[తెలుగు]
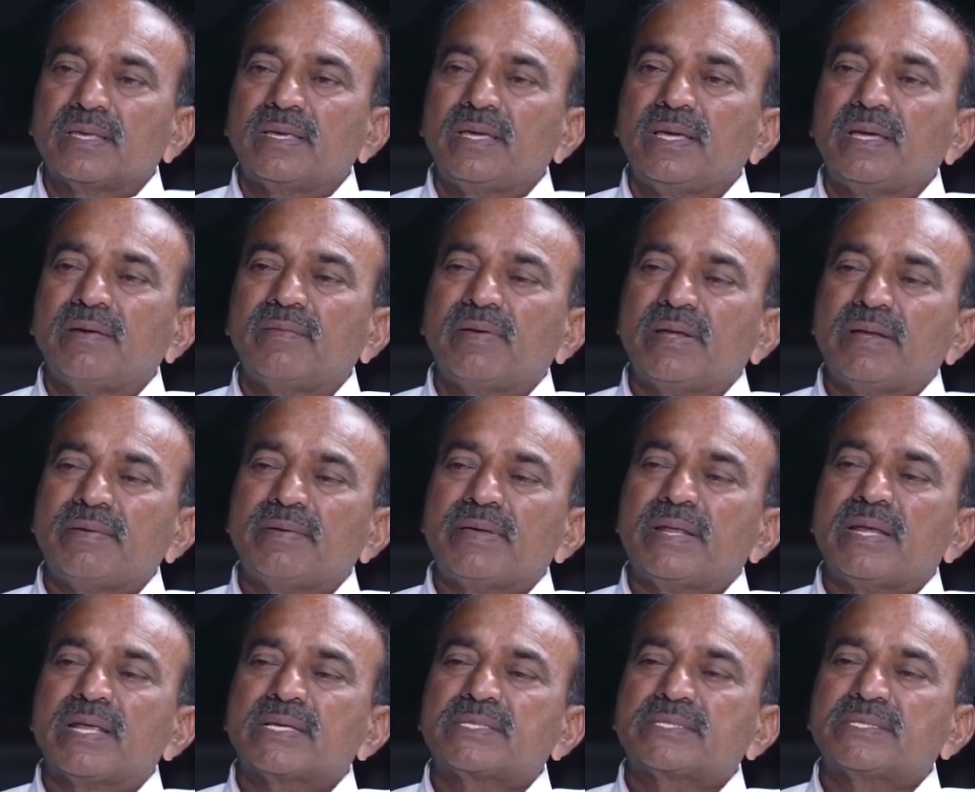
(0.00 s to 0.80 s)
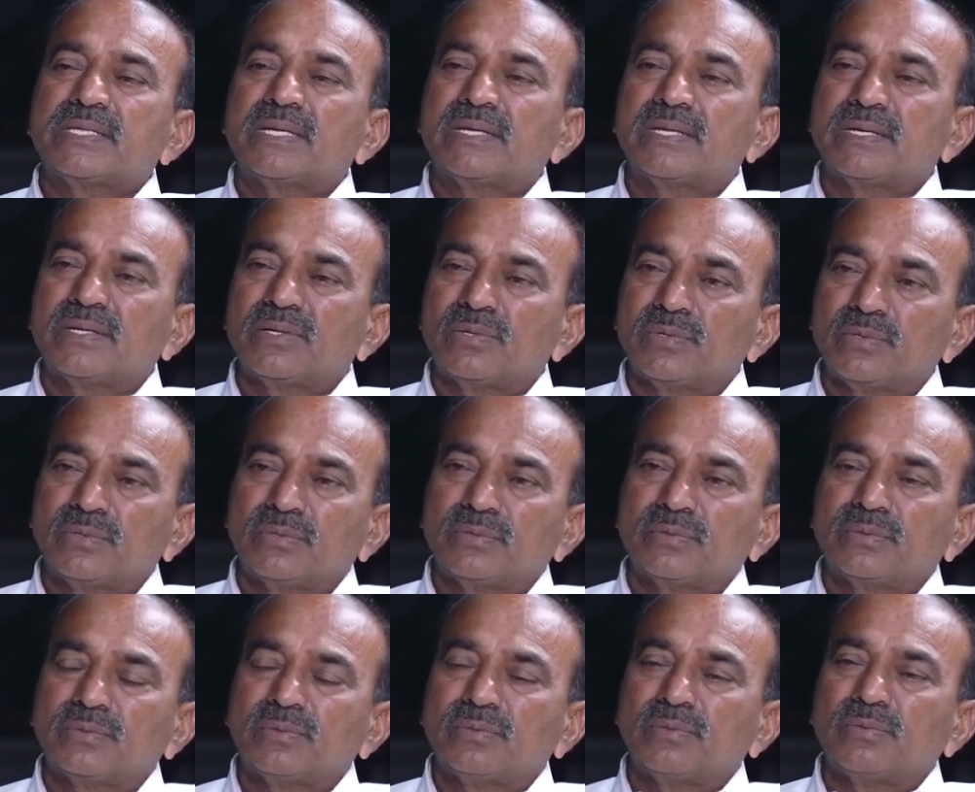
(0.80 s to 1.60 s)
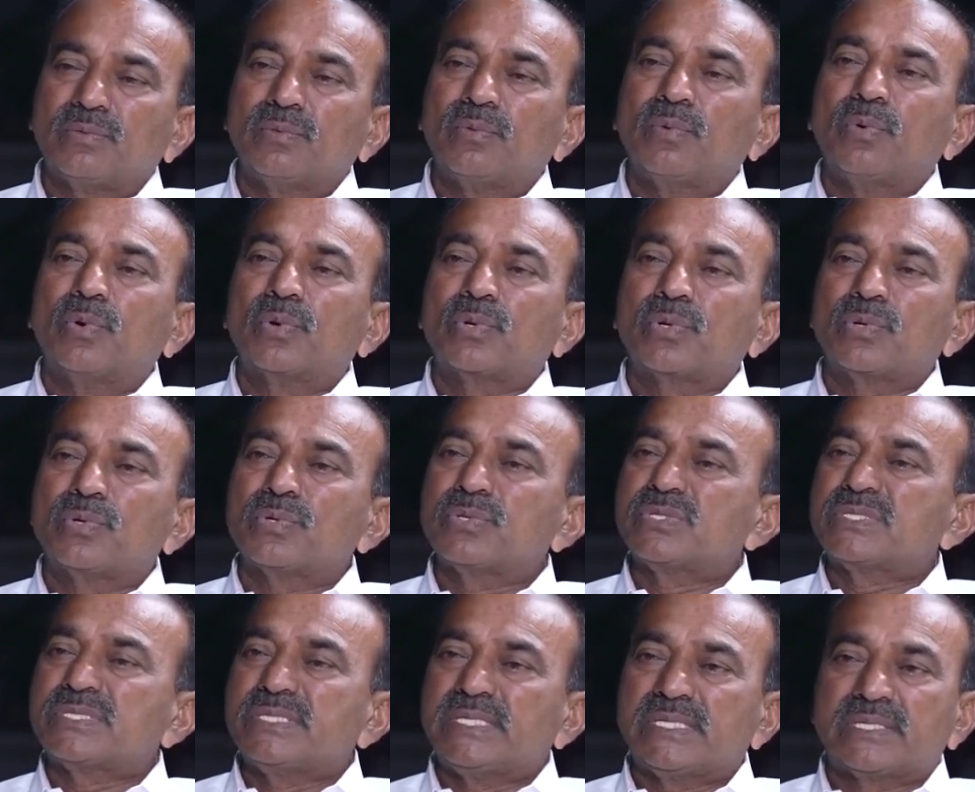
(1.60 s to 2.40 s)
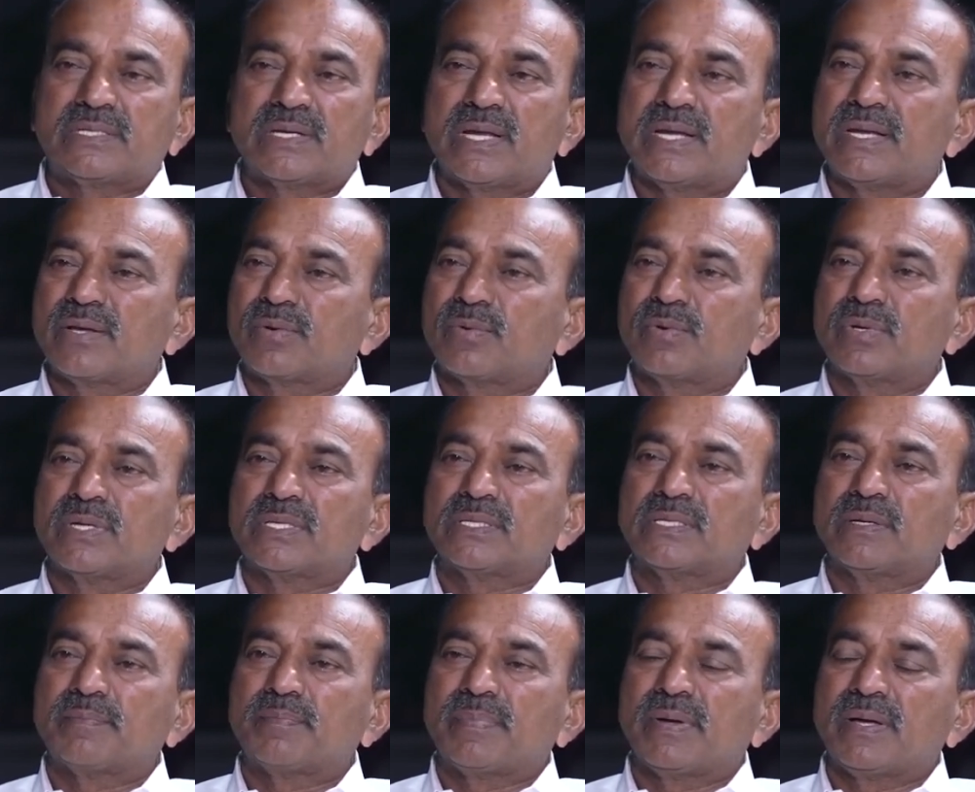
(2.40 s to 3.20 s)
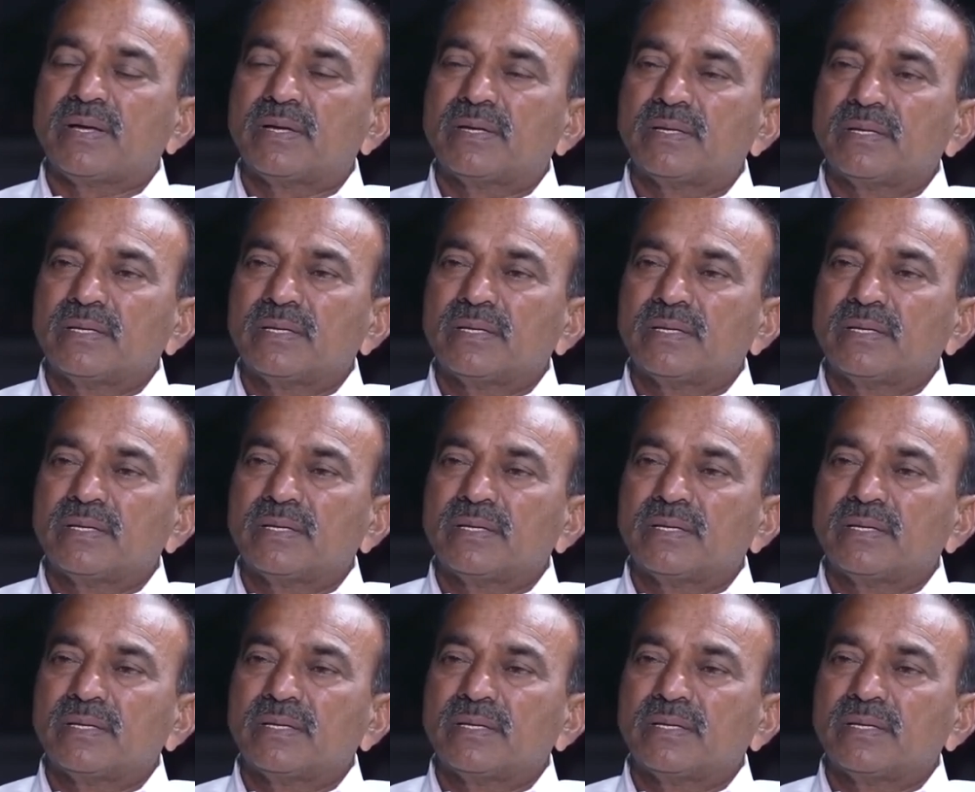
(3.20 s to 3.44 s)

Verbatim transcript: కేవలం ఎలక్షన్లు ఓట్లు సీట్లు అనే కోణం తప్ప